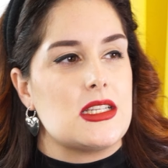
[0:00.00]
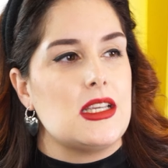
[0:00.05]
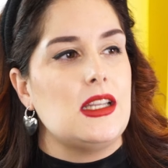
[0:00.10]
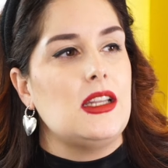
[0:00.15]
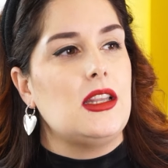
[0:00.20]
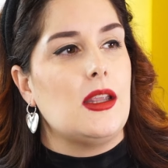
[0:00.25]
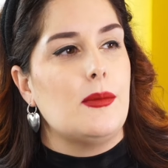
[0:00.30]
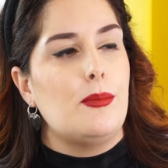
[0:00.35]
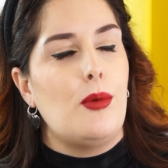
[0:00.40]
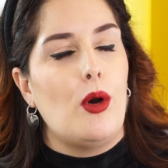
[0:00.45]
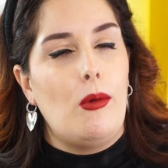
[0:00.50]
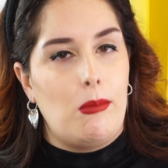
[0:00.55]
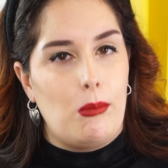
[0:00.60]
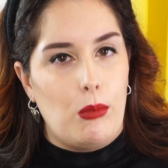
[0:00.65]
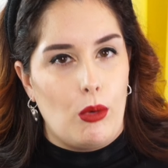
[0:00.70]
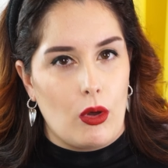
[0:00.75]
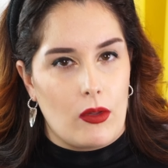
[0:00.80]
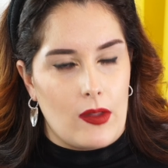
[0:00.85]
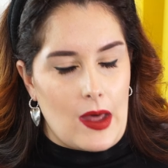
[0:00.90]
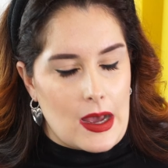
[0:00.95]
así tipo
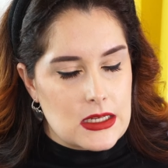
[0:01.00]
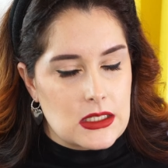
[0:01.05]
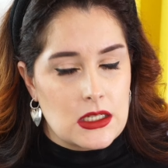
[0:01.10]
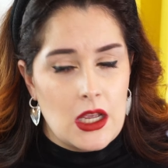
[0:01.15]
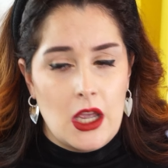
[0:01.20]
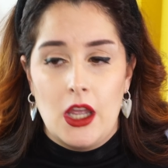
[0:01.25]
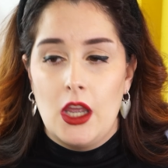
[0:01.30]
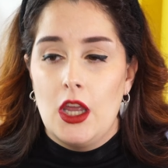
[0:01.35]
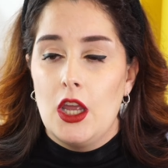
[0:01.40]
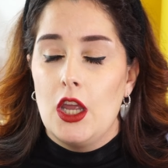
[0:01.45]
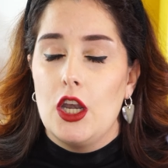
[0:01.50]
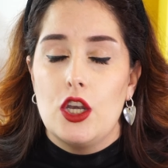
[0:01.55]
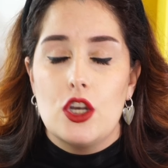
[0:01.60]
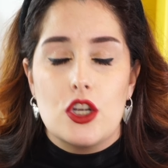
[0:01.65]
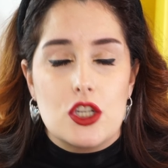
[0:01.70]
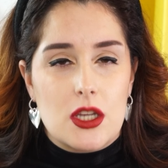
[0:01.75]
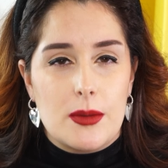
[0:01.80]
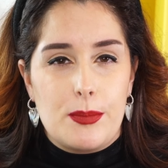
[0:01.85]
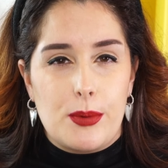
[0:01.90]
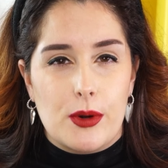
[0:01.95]
bodas.
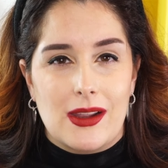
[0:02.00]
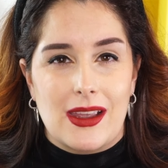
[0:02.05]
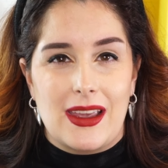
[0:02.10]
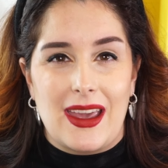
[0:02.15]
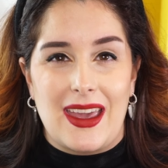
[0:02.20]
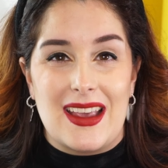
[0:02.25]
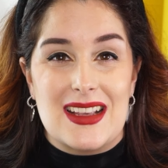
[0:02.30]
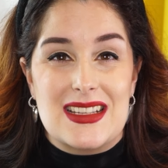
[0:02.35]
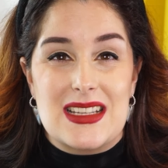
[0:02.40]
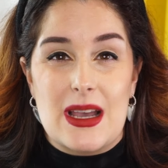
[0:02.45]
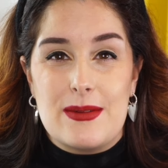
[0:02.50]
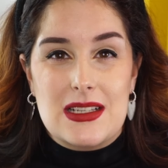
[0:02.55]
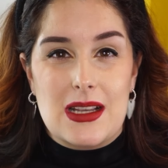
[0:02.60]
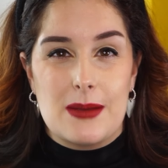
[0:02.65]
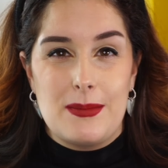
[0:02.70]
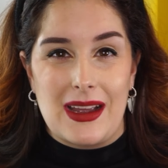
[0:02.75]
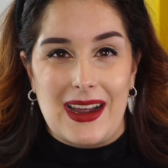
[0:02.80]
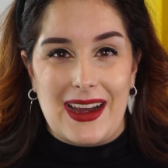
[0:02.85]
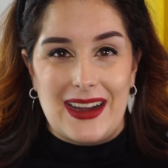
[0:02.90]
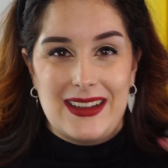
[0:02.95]
No sé por qué, sabéis
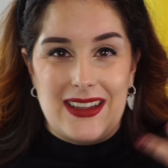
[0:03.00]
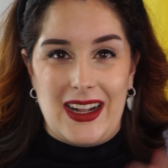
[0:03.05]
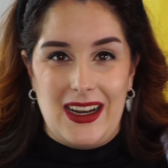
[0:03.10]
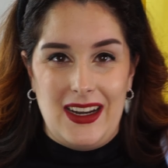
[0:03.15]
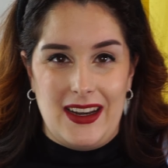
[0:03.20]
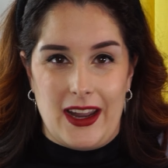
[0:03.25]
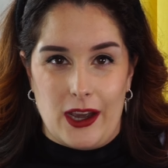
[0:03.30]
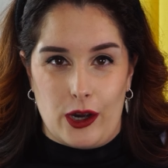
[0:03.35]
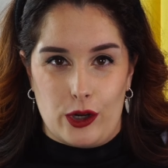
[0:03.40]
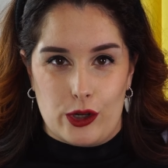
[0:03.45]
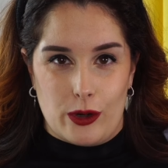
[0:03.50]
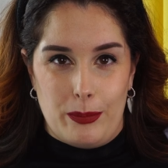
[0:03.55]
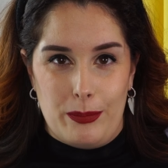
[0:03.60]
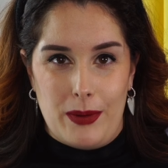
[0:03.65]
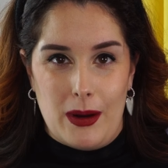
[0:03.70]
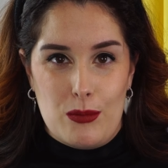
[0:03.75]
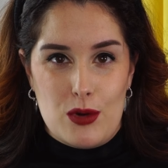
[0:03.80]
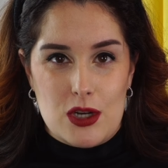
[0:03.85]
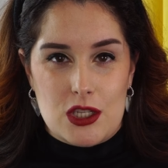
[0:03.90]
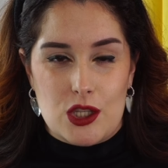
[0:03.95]
que me encanta el
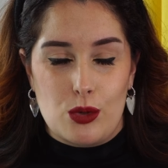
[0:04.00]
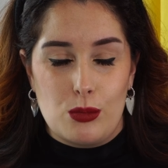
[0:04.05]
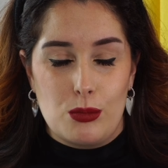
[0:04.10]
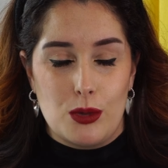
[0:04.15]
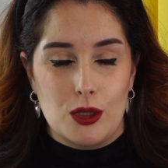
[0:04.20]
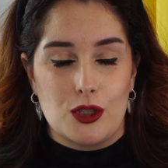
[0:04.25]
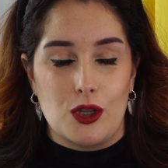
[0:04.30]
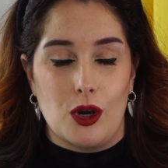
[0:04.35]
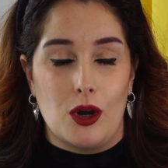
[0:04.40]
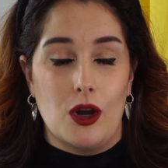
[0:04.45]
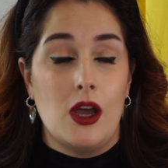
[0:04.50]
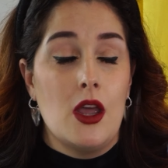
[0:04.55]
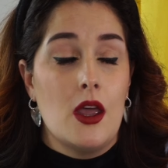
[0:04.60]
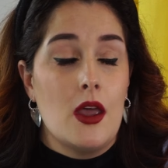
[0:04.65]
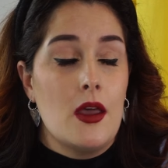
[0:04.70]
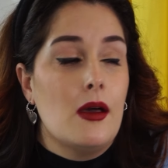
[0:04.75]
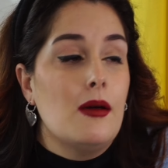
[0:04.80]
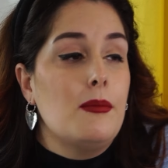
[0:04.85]
negro, para muestra un botón.